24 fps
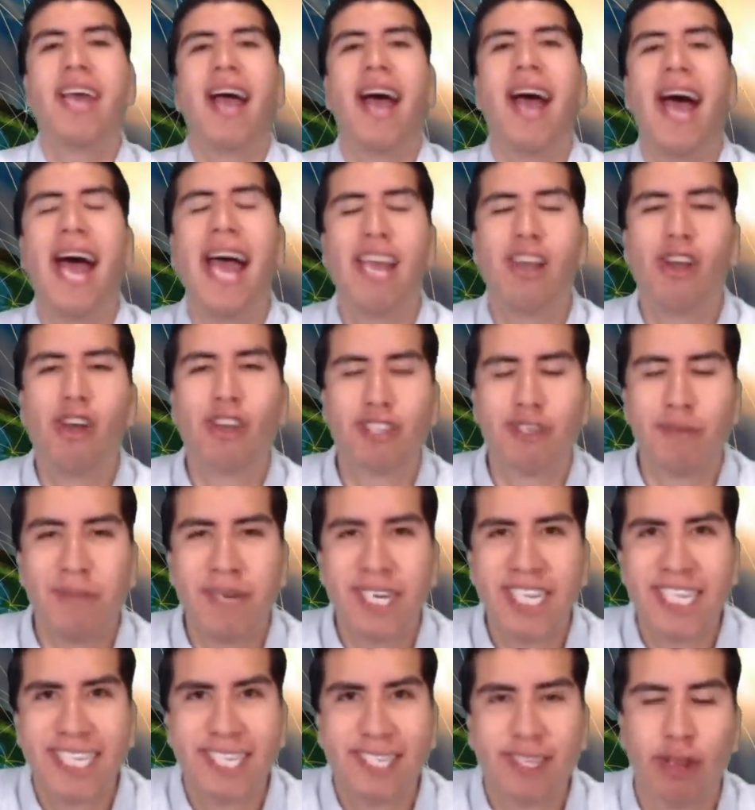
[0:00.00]
a los
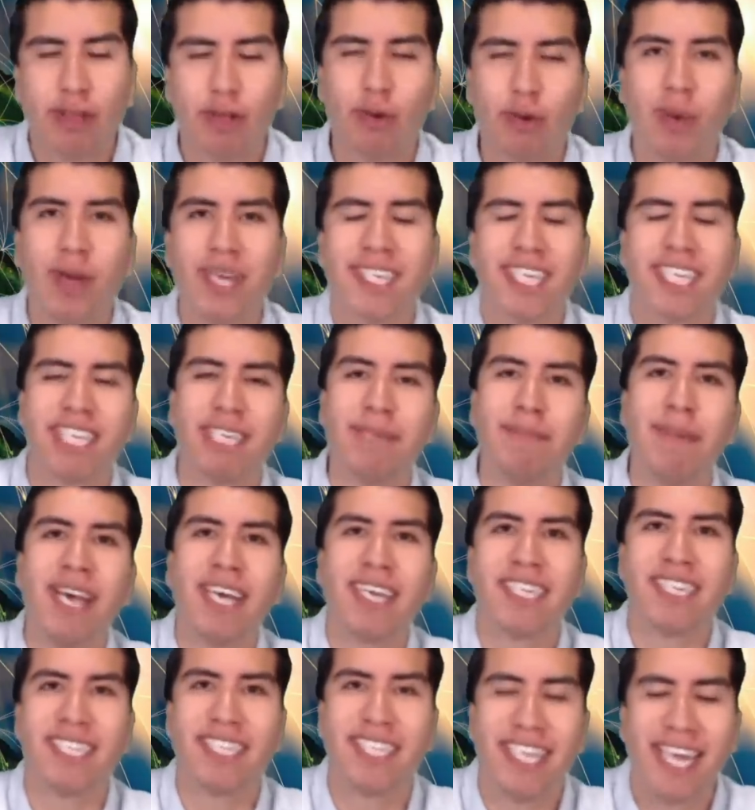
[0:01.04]
ministros, jueces y
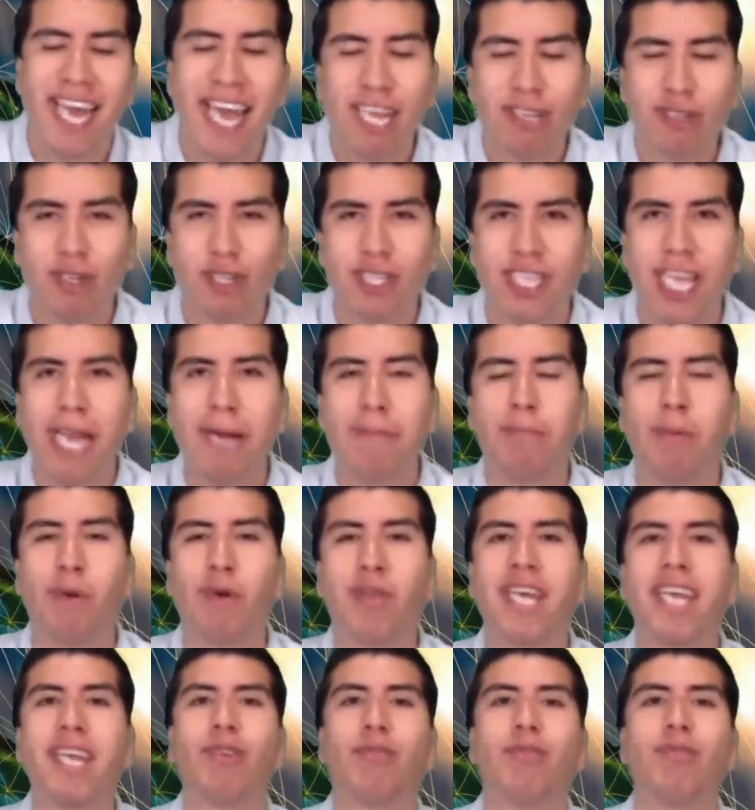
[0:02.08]
magistrados del
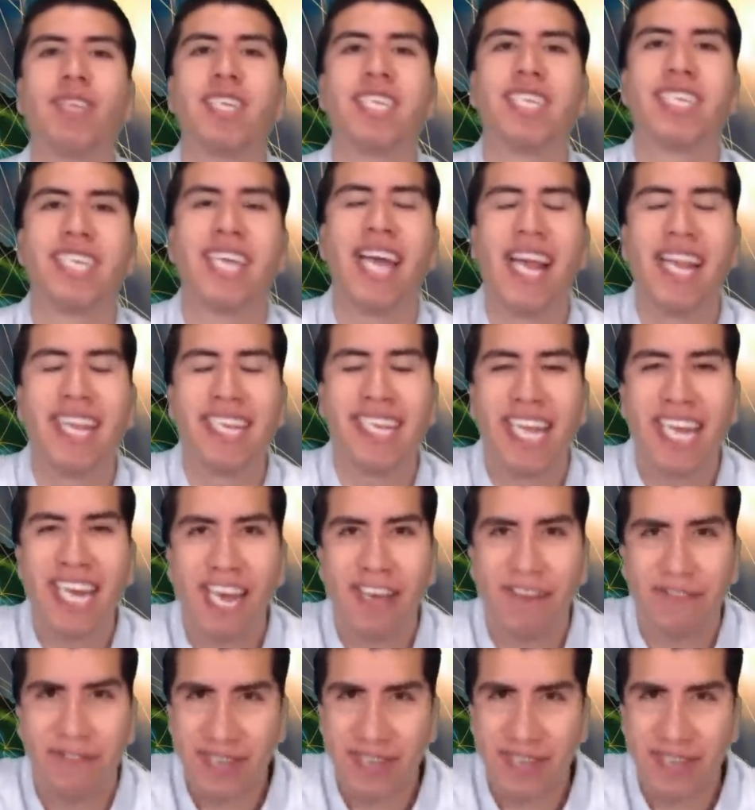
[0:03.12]
Poder Judicial de la